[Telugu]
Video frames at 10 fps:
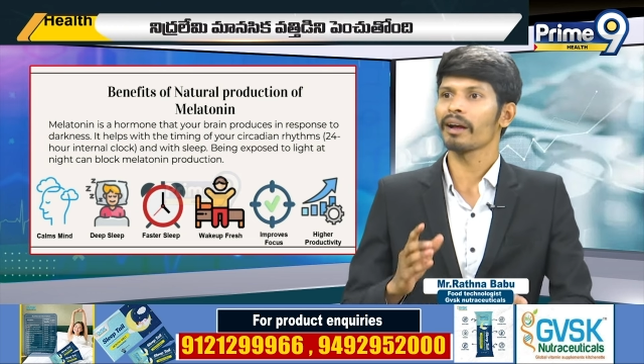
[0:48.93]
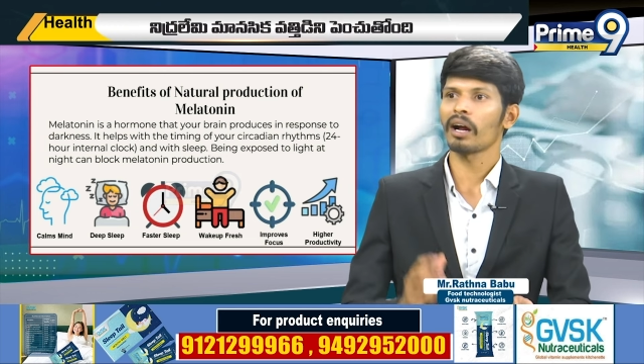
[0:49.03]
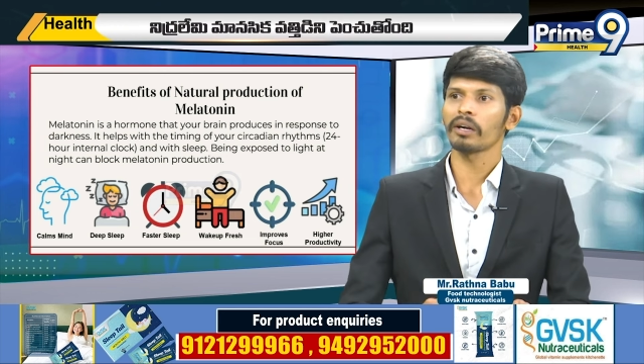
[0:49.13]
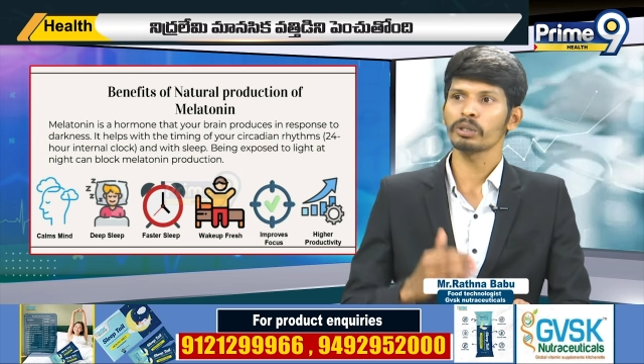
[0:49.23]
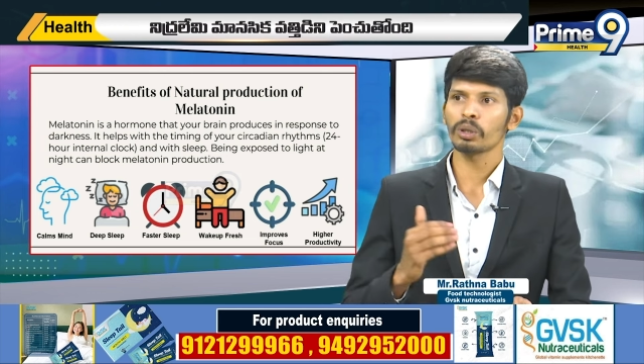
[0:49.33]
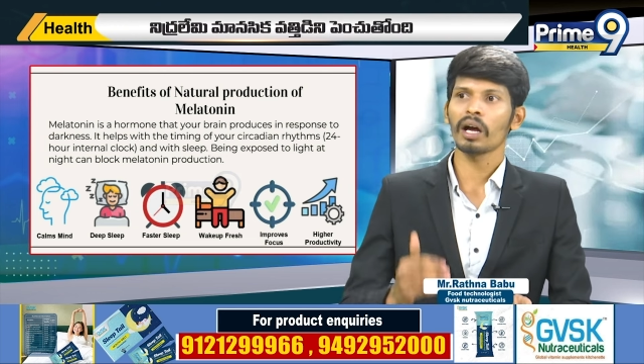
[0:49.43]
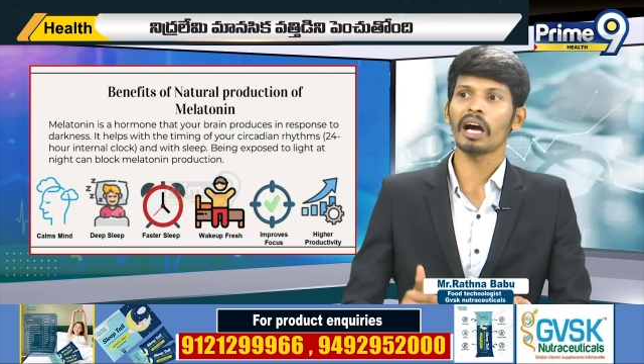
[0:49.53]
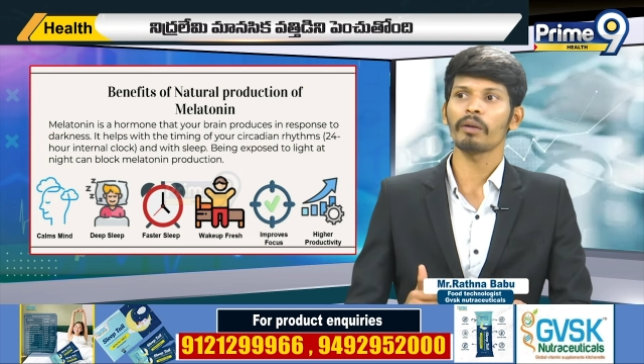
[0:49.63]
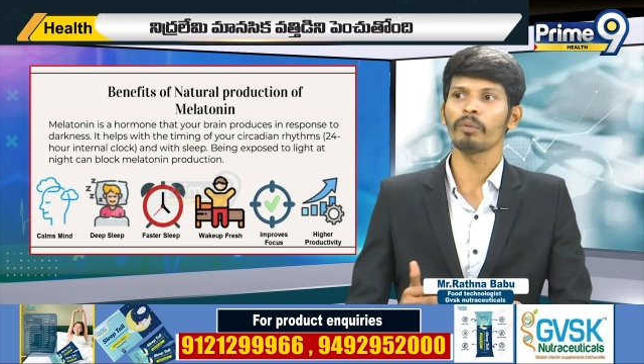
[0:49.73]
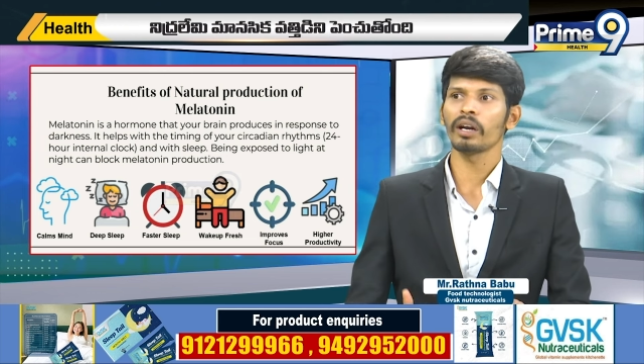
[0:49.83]
కార్టిసోల్
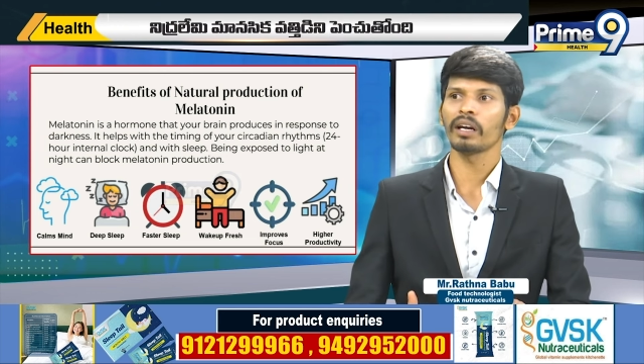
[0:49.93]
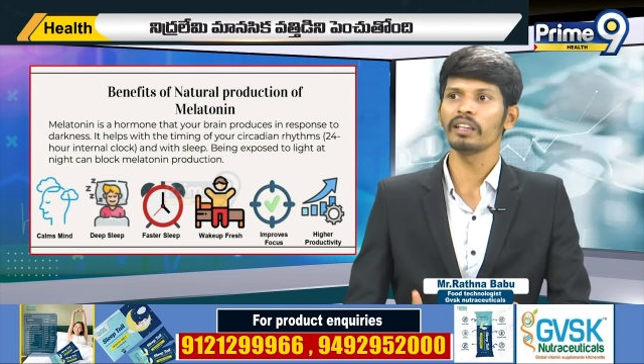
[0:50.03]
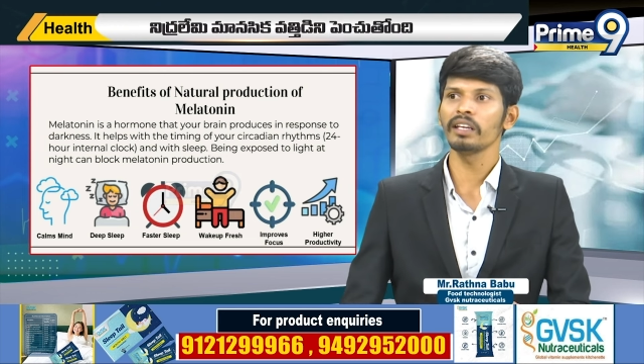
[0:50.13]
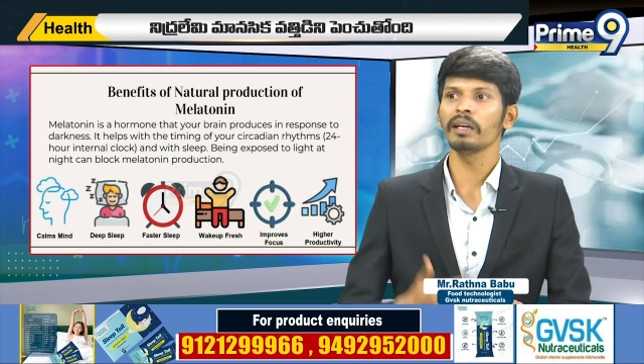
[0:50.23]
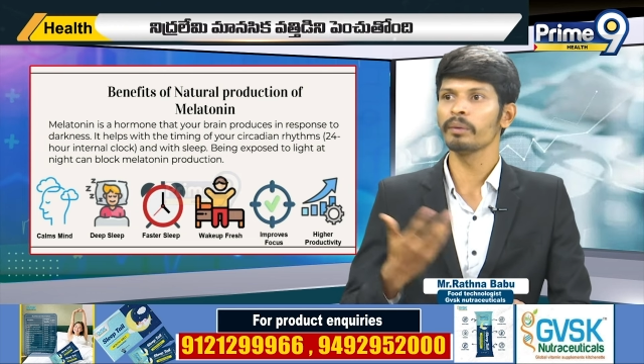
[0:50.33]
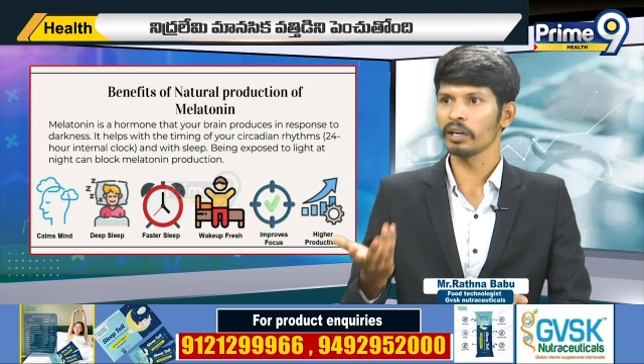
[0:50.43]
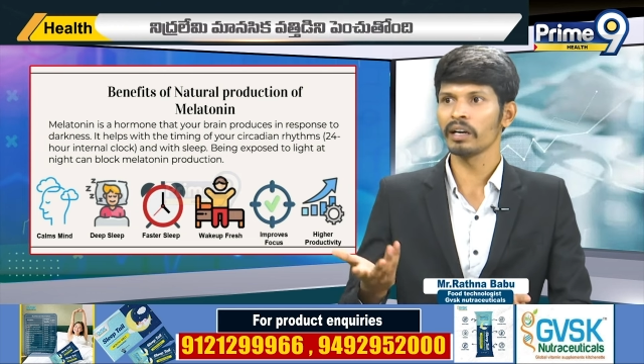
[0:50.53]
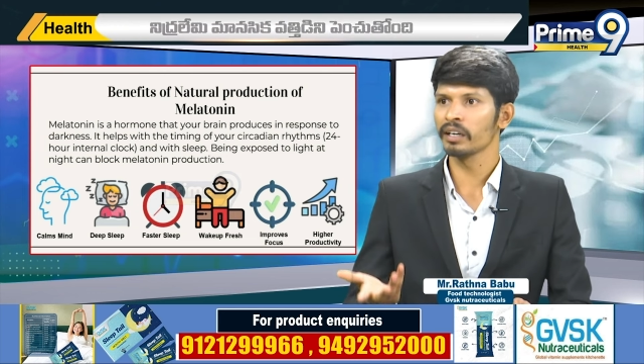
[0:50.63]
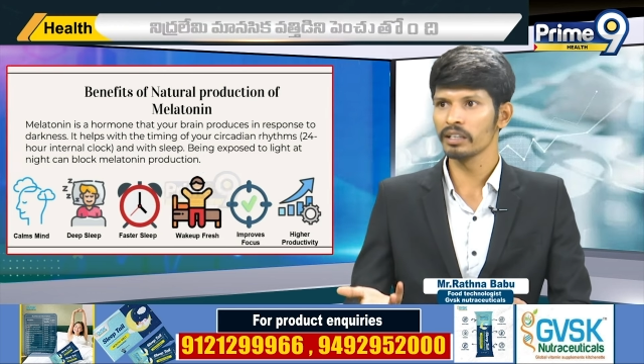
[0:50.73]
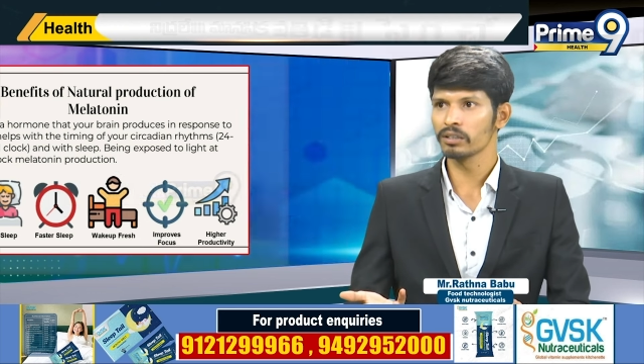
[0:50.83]
హార్మోన్ అనేది
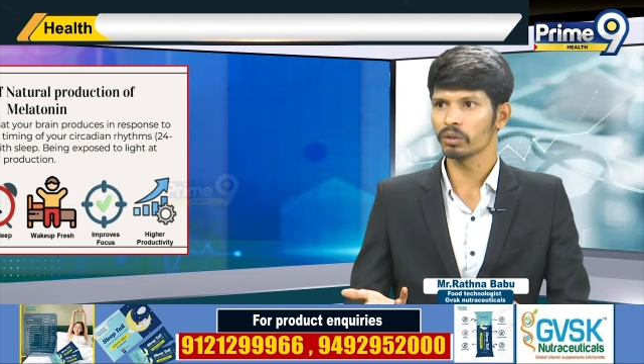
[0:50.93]
రిలీజ్